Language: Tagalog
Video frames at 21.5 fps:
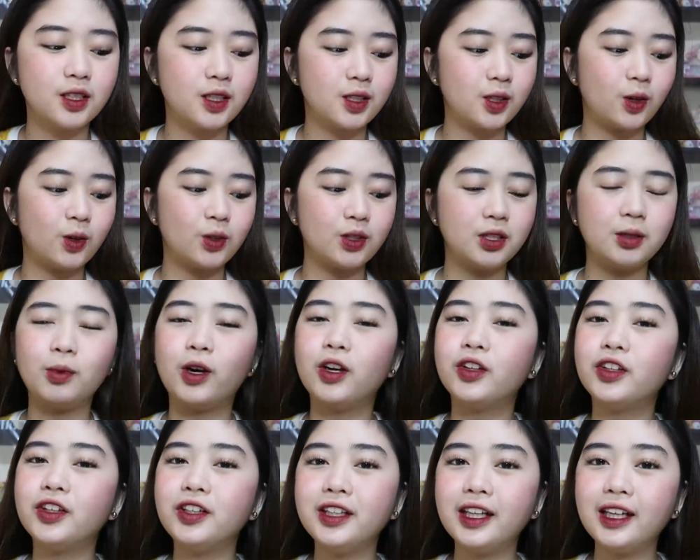So, si
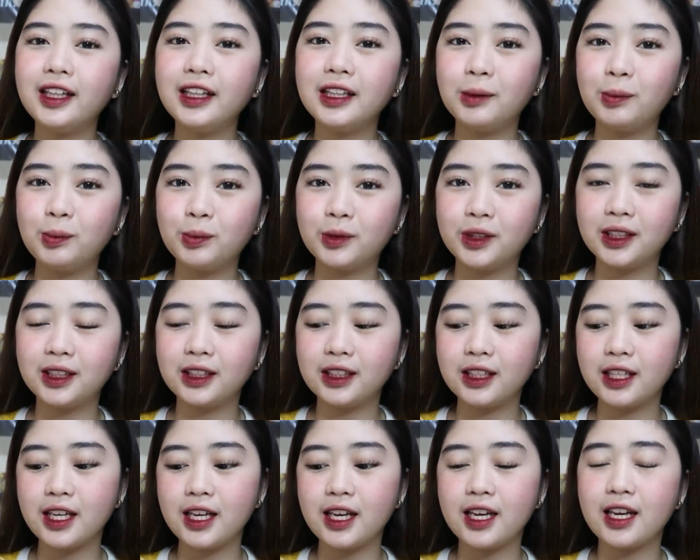Modern Day Lip
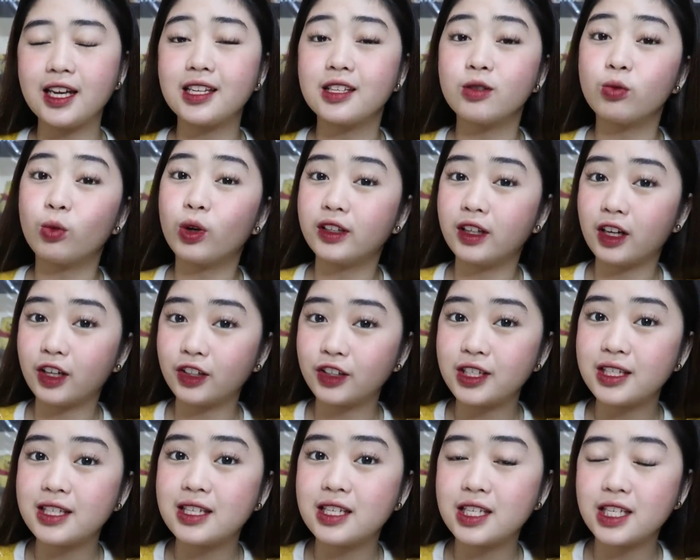Tint is
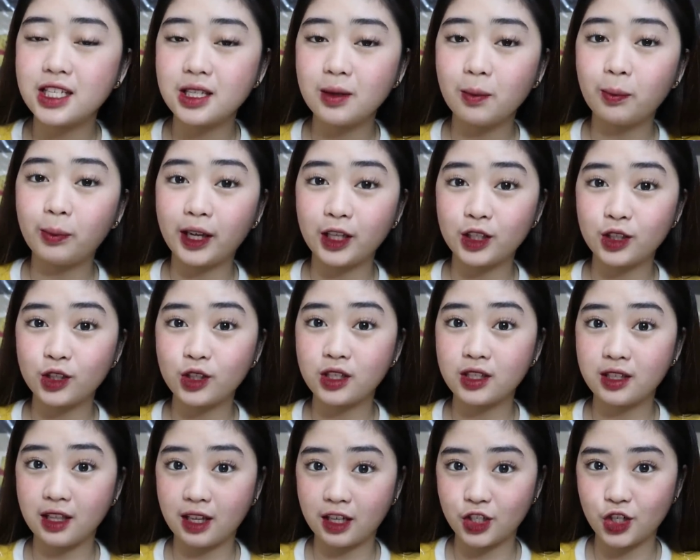160 pesos
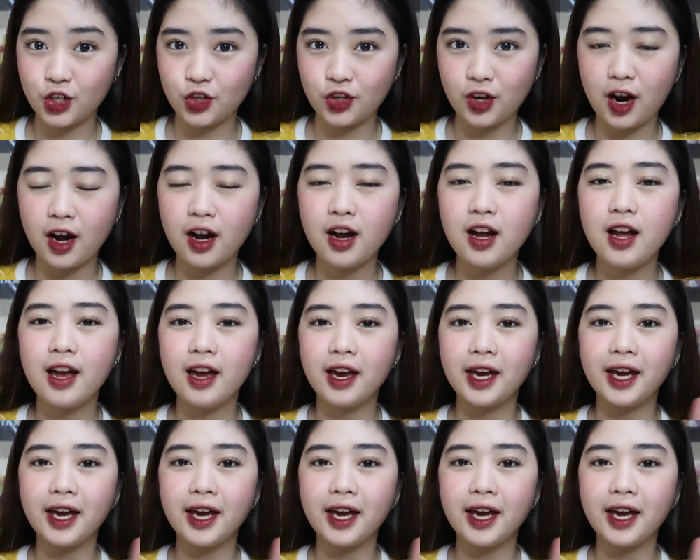lang siya.